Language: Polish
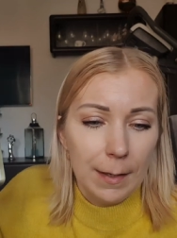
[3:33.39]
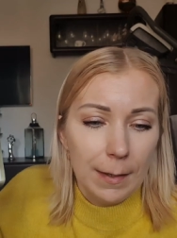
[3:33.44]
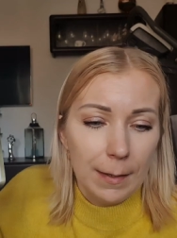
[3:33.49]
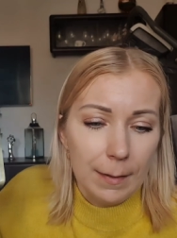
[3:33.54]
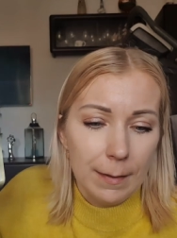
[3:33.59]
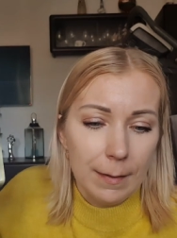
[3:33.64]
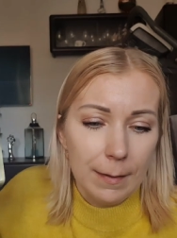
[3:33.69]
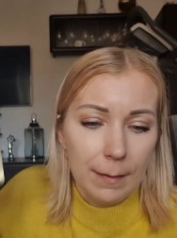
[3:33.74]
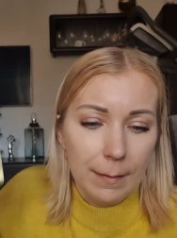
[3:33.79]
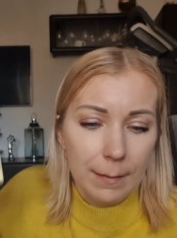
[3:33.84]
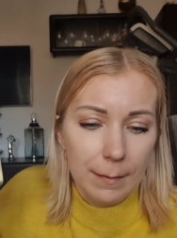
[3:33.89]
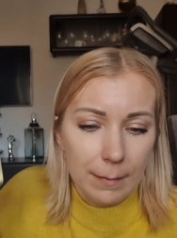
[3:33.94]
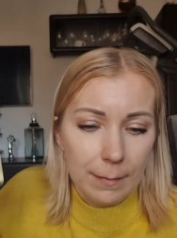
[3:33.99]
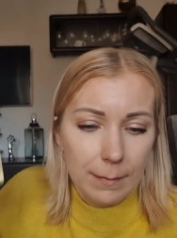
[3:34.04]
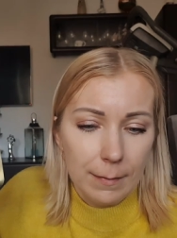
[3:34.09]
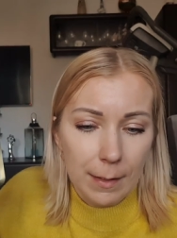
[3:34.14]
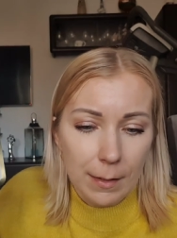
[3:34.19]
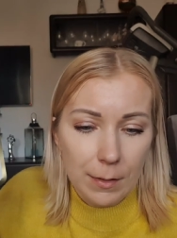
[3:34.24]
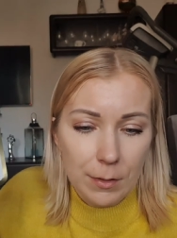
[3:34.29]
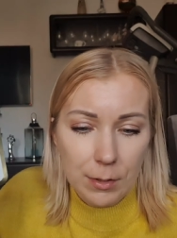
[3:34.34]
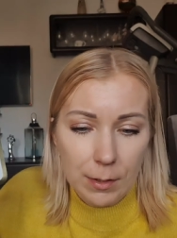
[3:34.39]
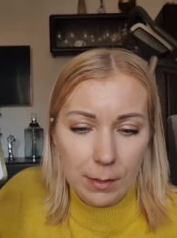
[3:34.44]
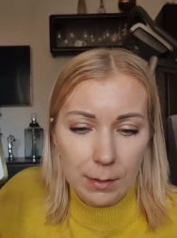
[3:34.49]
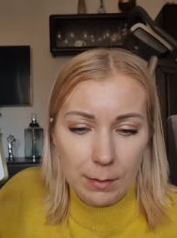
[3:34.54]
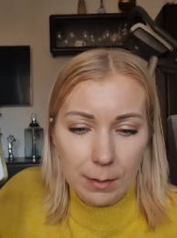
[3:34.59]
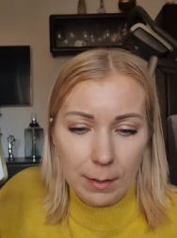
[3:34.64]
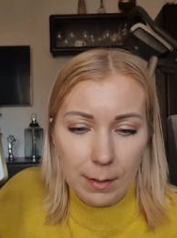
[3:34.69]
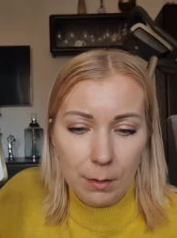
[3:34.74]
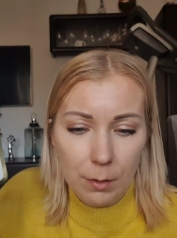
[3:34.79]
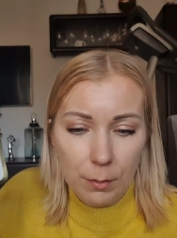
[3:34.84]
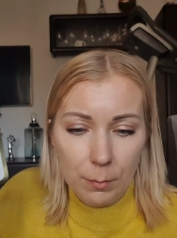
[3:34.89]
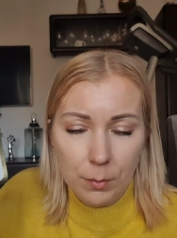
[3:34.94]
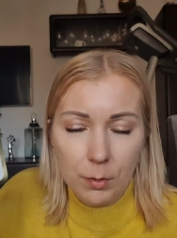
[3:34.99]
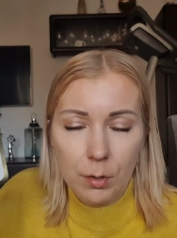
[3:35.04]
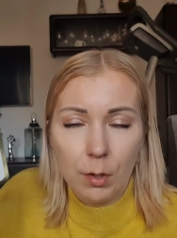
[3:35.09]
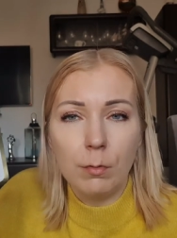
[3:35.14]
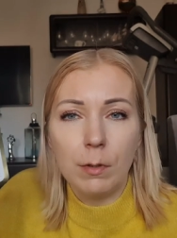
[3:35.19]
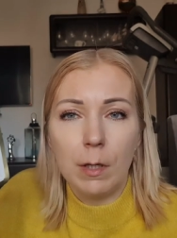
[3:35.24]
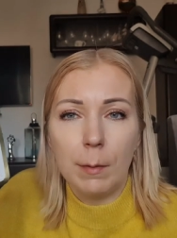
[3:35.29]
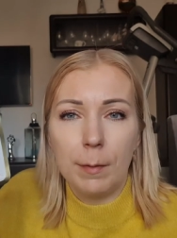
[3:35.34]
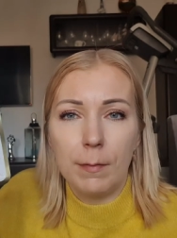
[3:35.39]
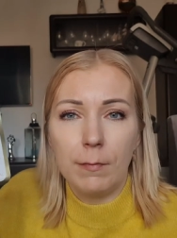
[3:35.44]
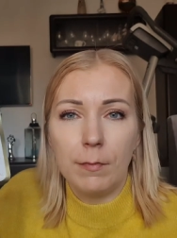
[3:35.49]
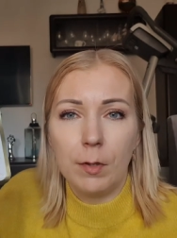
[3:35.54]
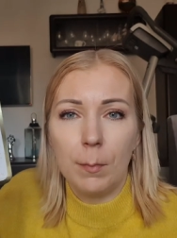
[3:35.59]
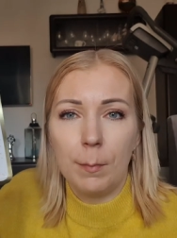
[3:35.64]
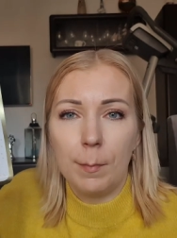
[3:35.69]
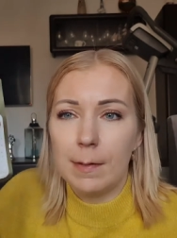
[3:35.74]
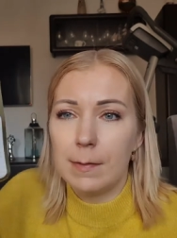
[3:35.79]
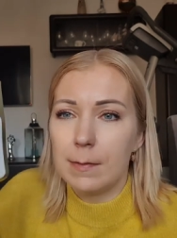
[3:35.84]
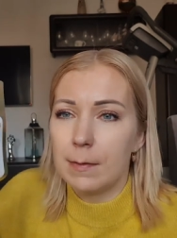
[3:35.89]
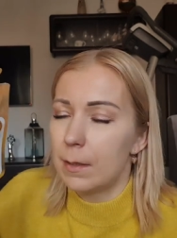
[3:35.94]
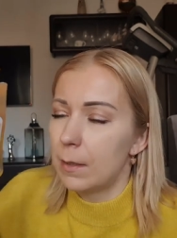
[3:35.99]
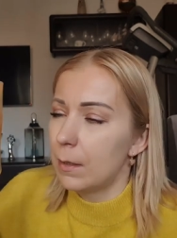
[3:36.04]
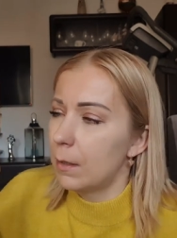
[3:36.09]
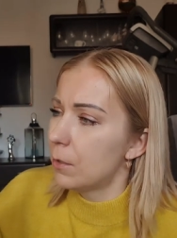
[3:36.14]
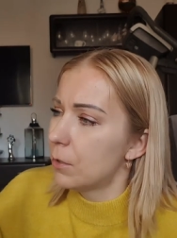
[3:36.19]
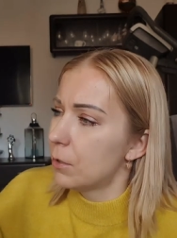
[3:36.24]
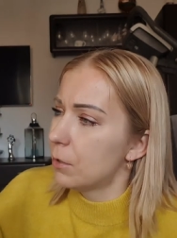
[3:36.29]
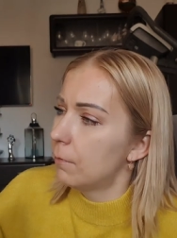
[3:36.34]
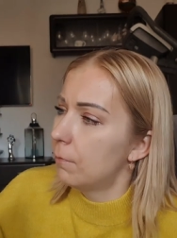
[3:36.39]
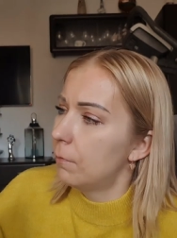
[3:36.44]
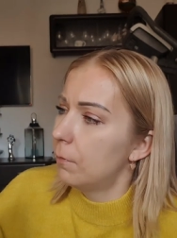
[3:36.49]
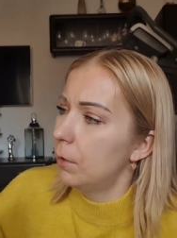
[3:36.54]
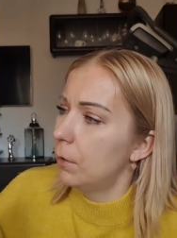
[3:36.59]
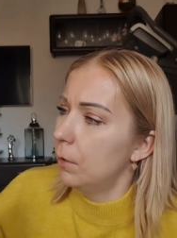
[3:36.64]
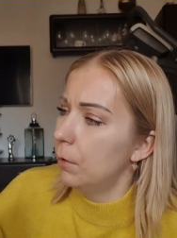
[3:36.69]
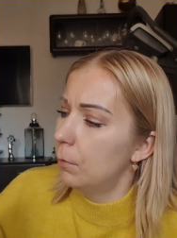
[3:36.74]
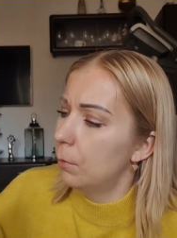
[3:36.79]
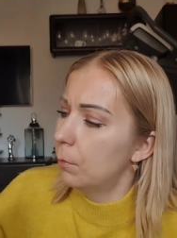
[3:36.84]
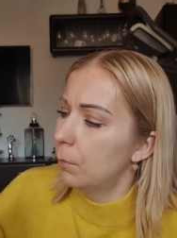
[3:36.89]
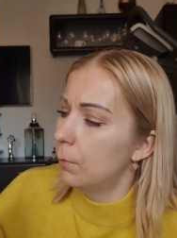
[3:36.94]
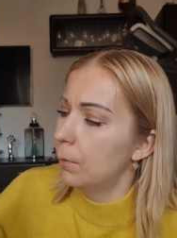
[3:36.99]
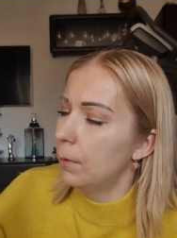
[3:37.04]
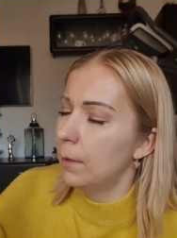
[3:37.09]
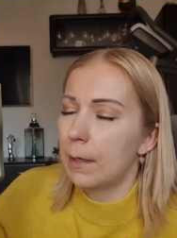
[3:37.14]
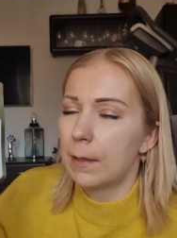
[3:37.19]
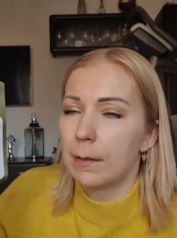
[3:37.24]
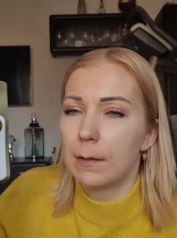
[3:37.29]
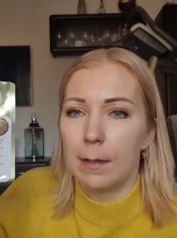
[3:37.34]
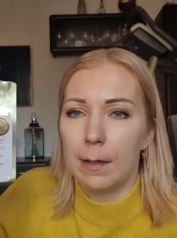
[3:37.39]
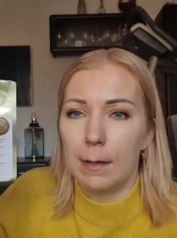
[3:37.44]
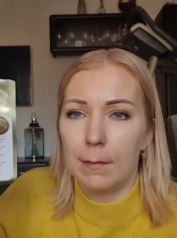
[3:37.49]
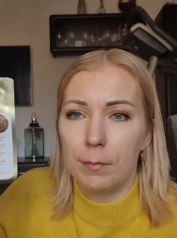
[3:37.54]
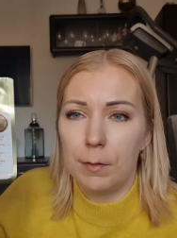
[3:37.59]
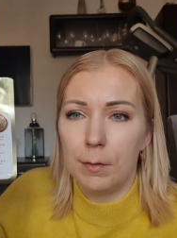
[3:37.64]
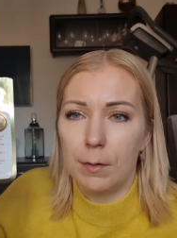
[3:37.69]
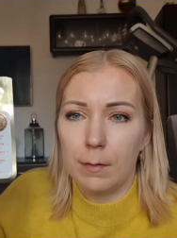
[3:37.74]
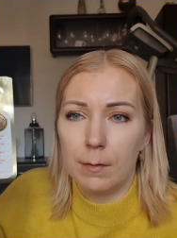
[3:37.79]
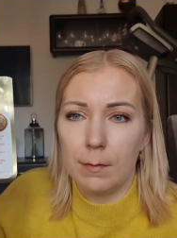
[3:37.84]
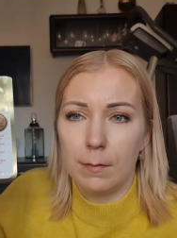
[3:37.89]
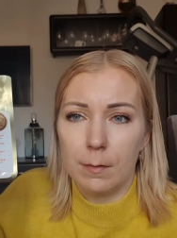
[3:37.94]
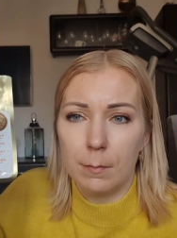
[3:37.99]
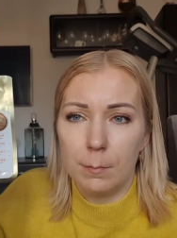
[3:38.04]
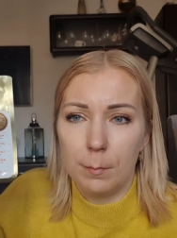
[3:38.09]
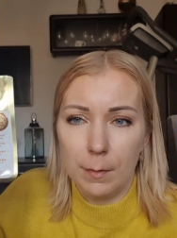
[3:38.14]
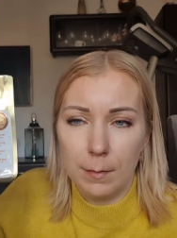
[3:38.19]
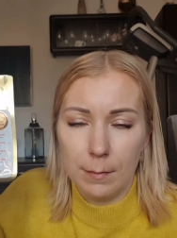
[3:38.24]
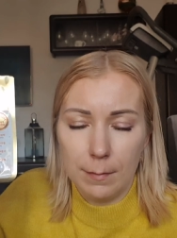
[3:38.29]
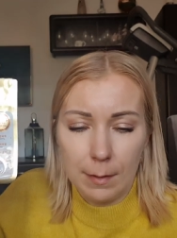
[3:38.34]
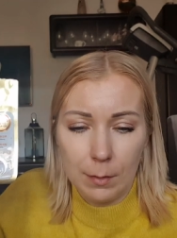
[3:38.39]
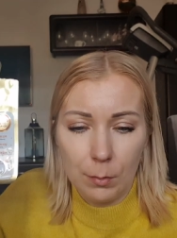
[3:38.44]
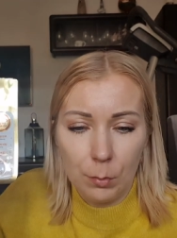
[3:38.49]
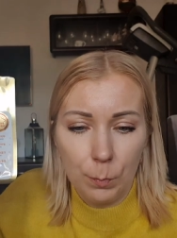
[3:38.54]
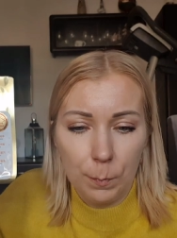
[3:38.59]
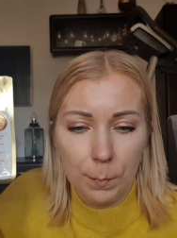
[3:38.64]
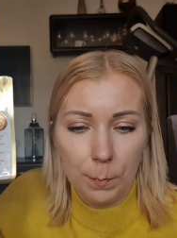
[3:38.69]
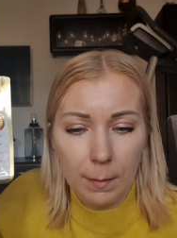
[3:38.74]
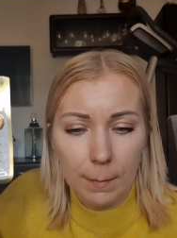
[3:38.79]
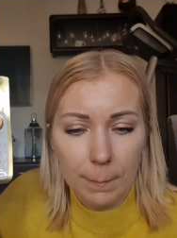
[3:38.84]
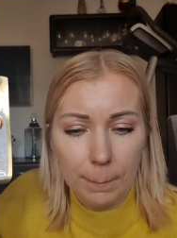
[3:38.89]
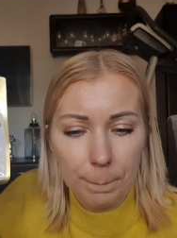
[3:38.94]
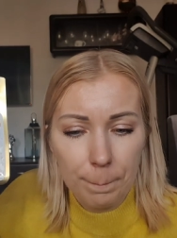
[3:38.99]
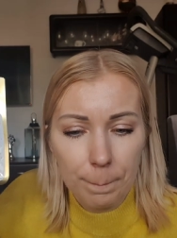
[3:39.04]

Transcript: E, także to, tą na pewno maskę jeszcze w Lidlu, jak trafię, to sobie zakupię.